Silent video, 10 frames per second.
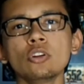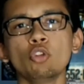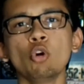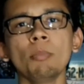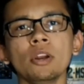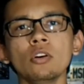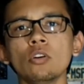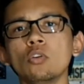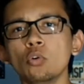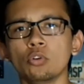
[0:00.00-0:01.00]

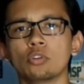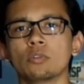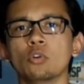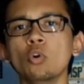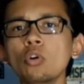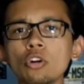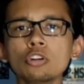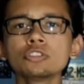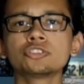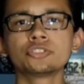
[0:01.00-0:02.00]
número 1,
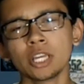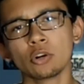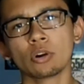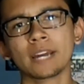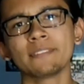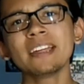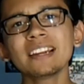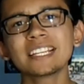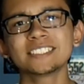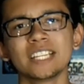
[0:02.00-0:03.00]
1.0,
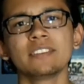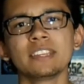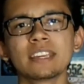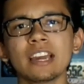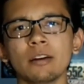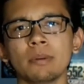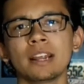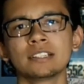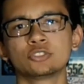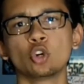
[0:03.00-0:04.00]
canal que se dedica a
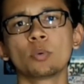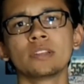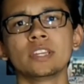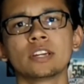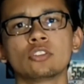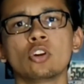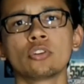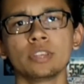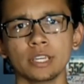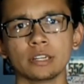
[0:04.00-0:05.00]
hablar sobre
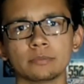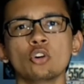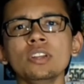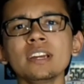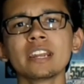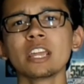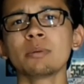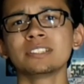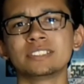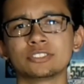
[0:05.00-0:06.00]
tecnología, con
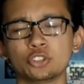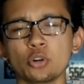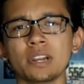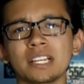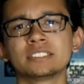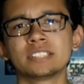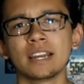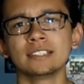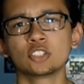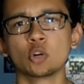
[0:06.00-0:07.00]
increíbles secciones
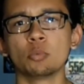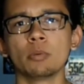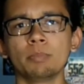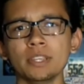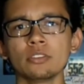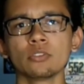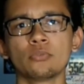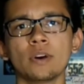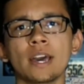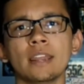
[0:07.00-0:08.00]
tales como
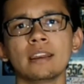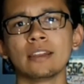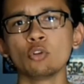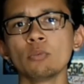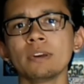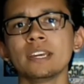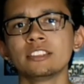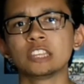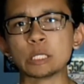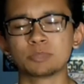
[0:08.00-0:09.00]
Videofan, La Nube,
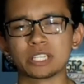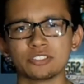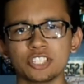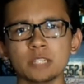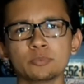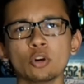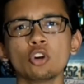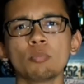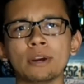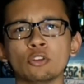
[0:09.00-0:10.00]
Tips and Chips o
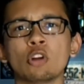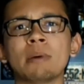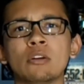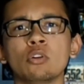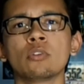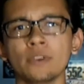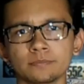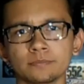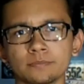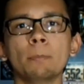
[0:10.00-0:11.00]
Lo Bueno, Lo Malo y Lo
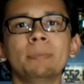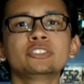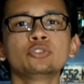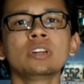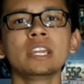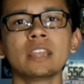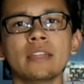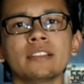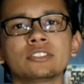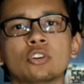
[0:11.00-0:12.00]
Feo, con
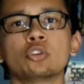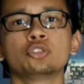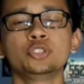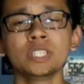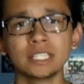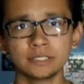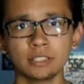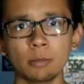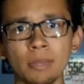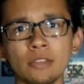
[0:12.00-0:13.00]
personalidades conocidas
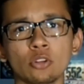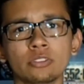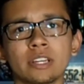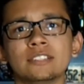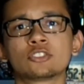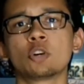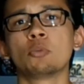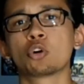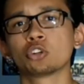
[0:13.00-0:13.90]
en el medio tales como